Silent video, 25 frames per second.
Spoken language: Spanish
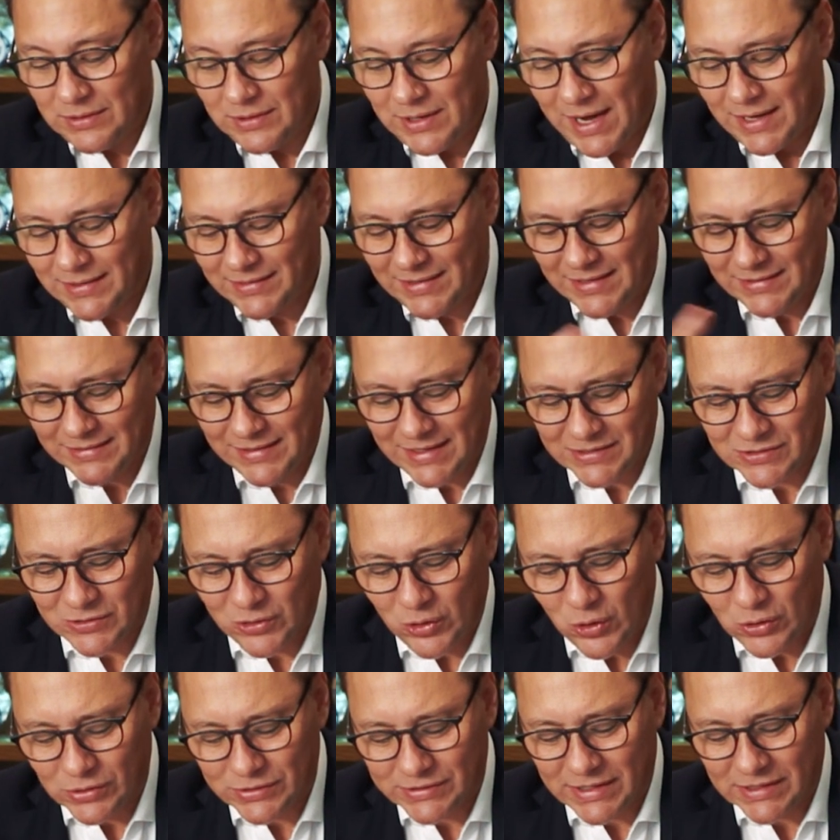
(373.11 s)
Hay tantas
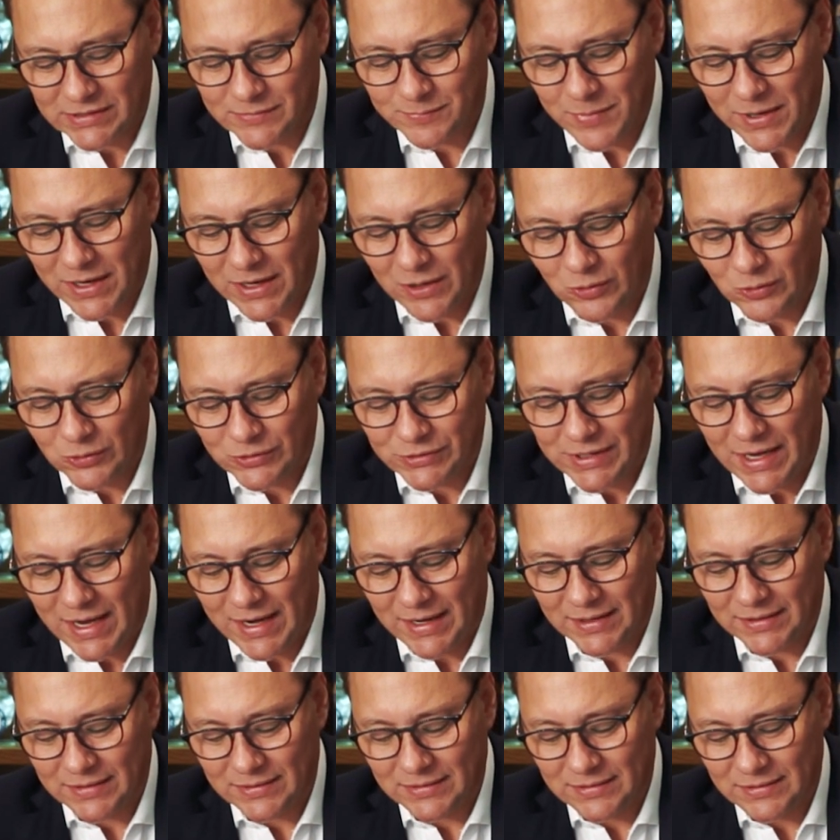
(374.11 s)
cosas para
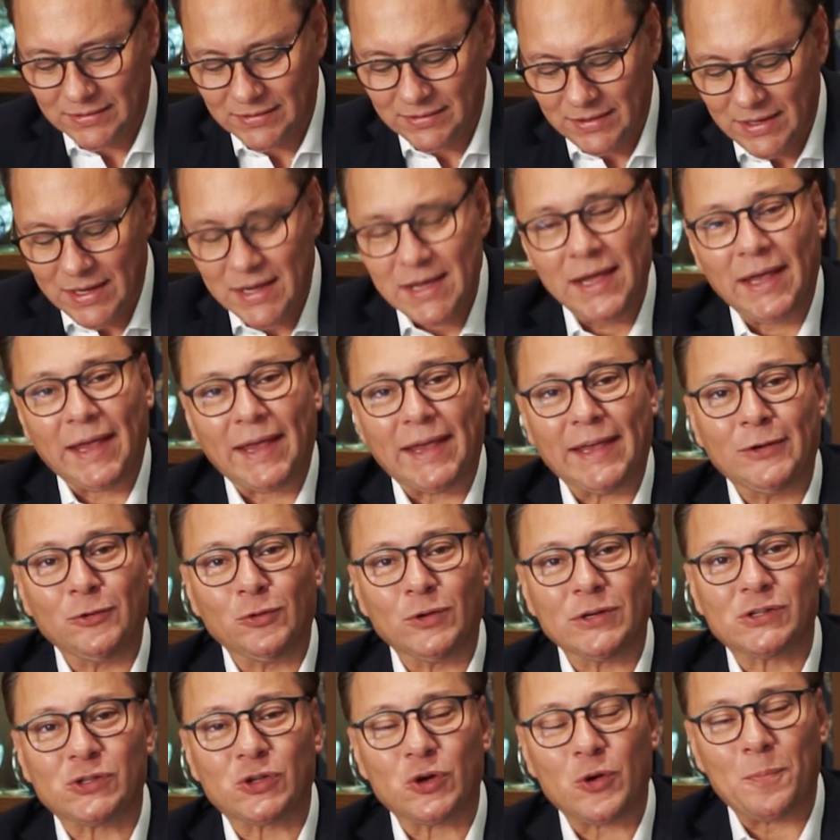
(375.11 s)
gozar y
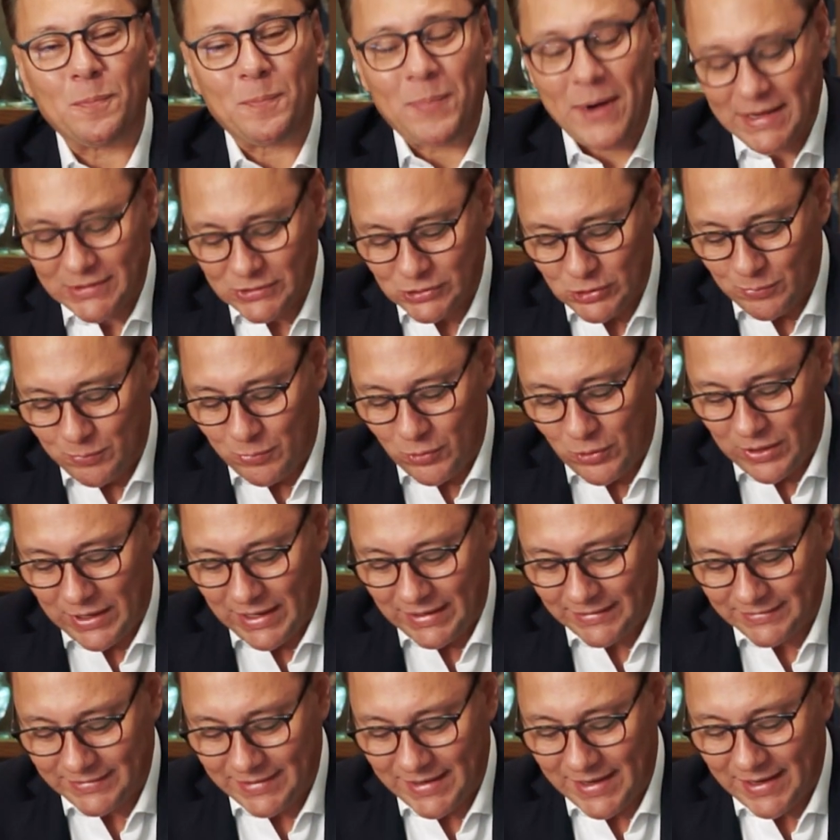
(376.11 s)
nuestro paso por
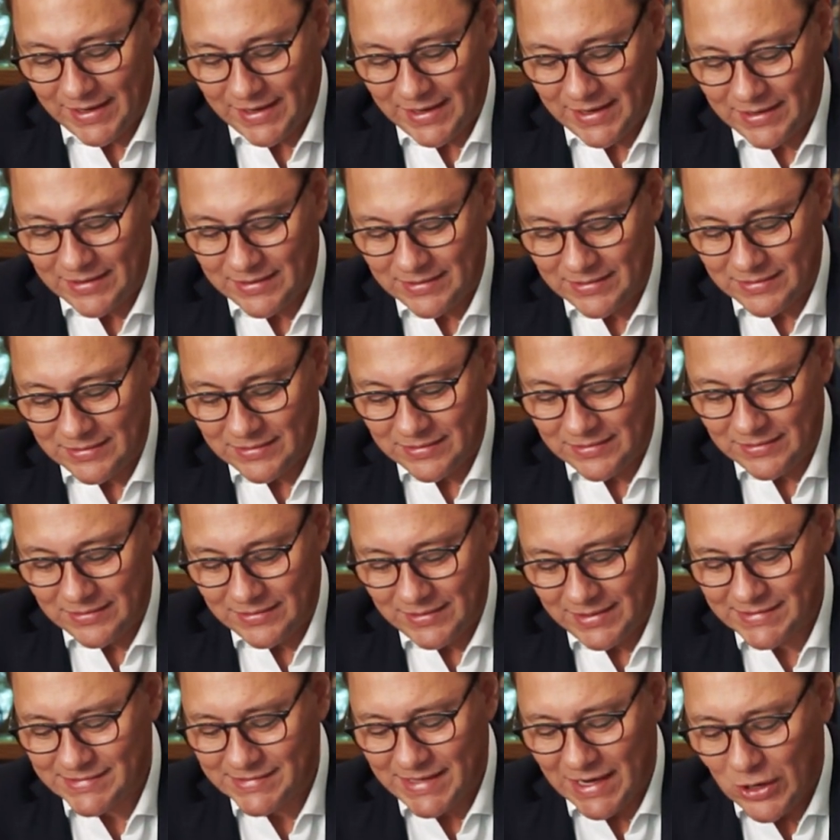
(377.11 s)
la tierra
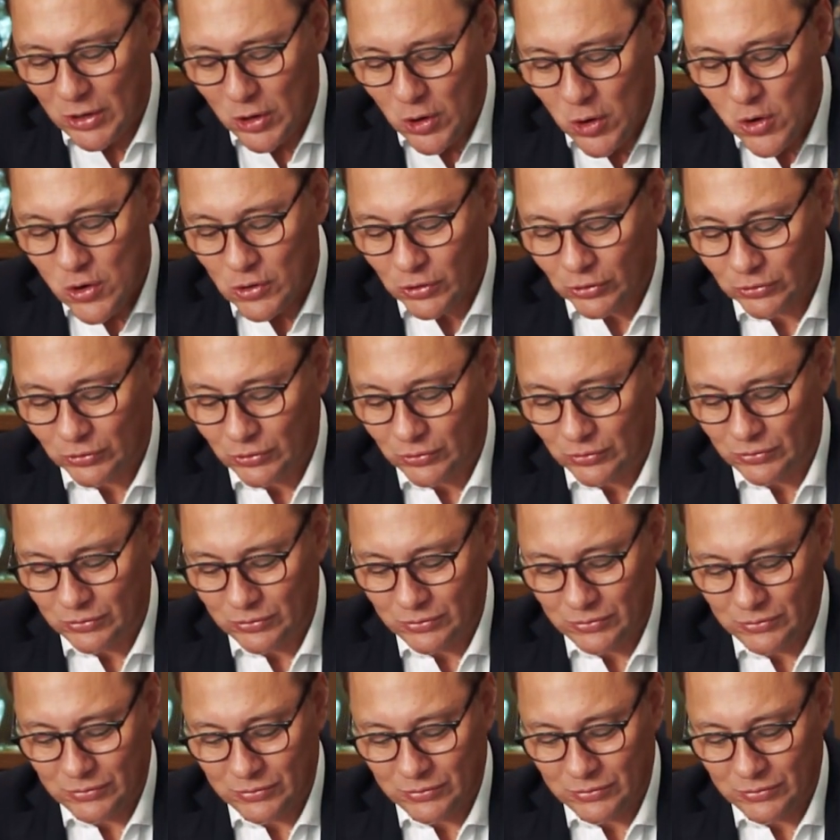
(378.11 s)
es tan corto